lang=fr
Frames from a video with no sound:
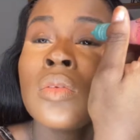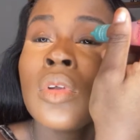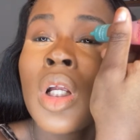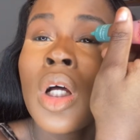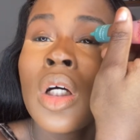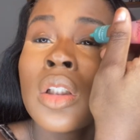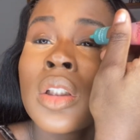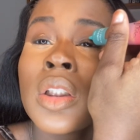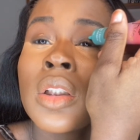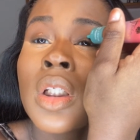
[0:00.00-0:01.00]
Oula là, là
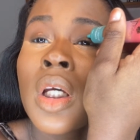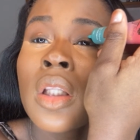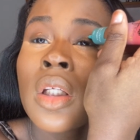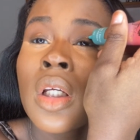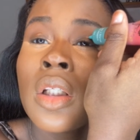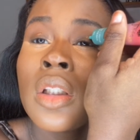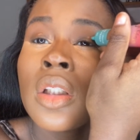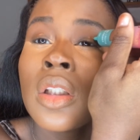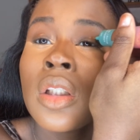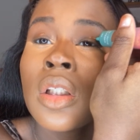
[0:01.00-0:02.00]
c'est très très liquide.